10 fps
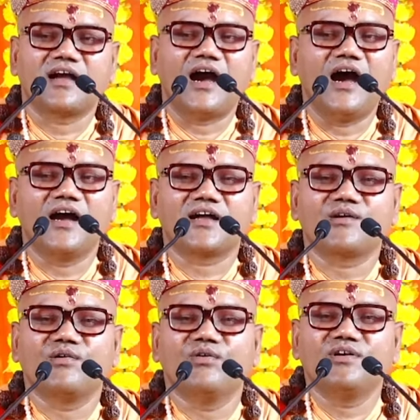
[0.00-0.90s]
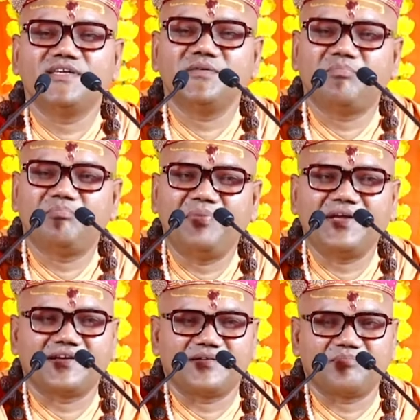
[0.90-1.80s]
काक हो ही
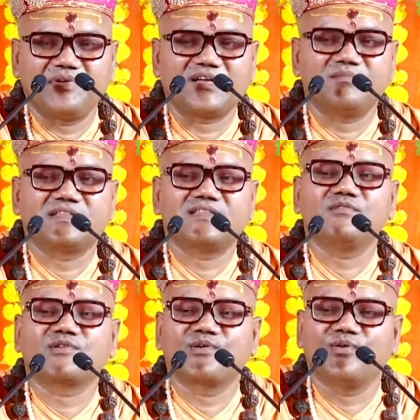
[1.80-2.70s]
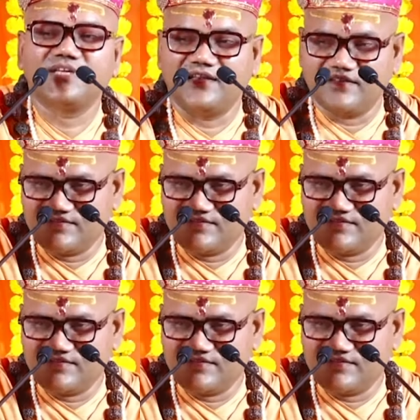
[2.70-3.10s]
पिक पिक मतलब कोयल